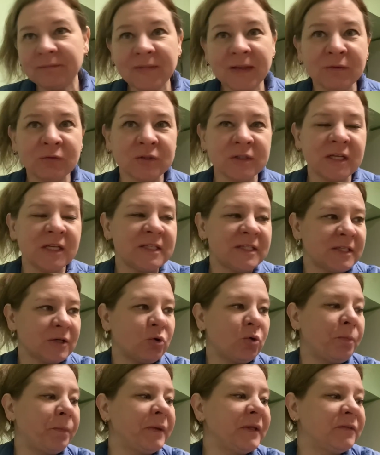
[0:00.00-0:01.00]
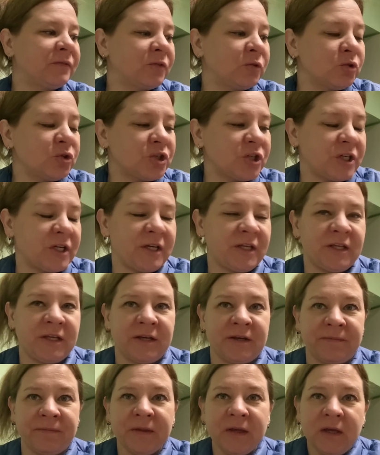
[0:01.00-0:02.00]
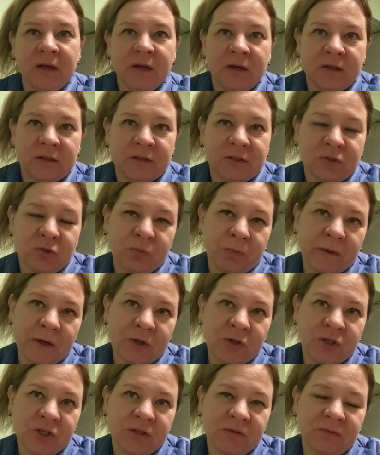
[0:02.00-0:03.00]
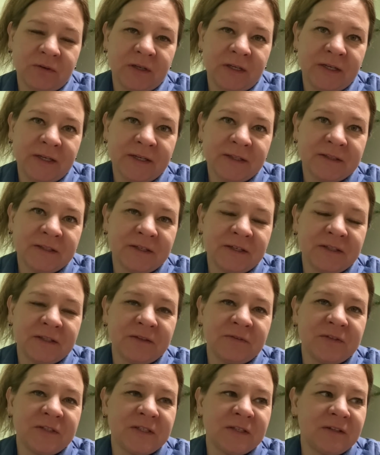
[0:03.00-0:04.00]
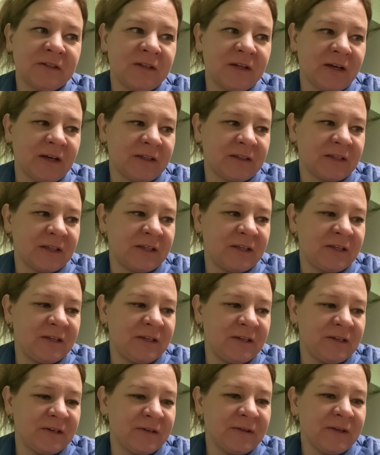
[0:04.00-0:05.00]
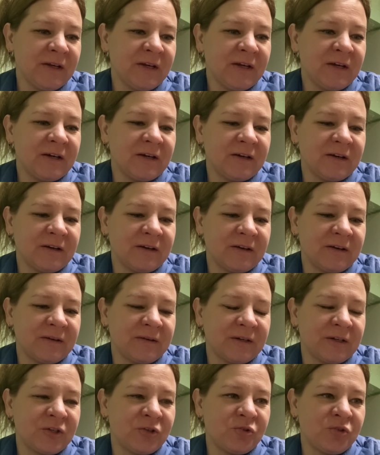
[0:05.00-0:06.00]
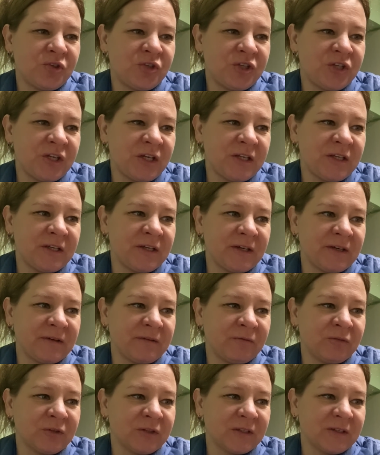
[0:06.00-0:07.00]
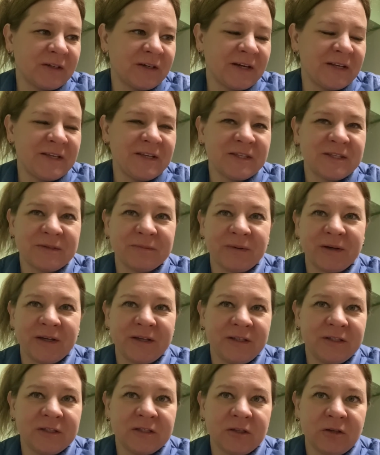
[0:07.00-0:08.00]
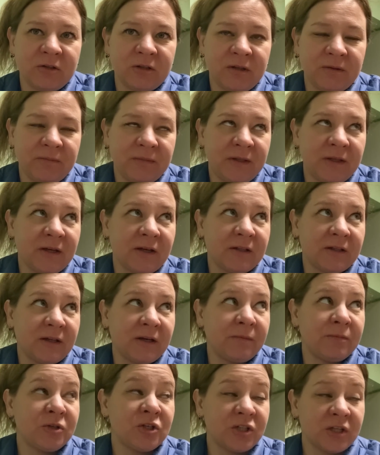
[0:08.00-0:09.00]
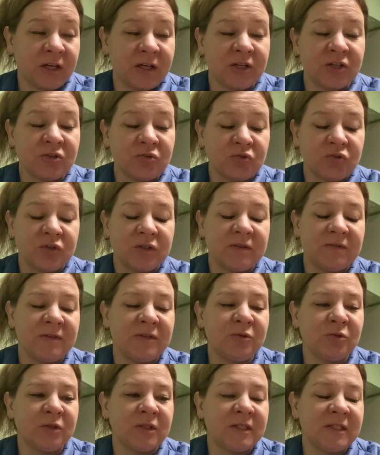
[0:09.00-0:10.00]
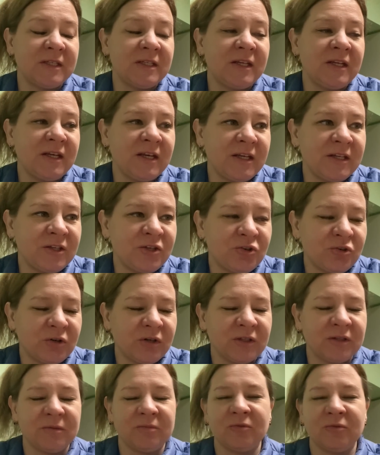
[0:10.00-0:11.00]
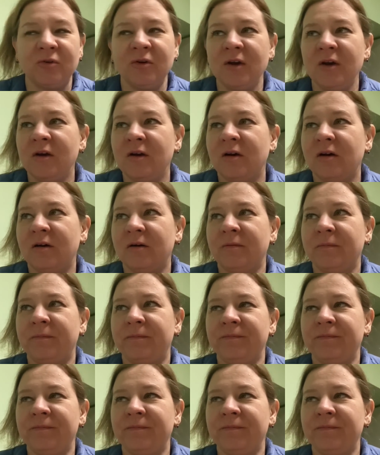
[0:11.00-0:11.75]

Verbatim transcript: вот, знаете, такое предвкушение наступающего лета, это всегда такие э, ощущения, вот конец мая, я не знаю, для меня, да, обычно, конечно же, цветет сирень, еще к этому э,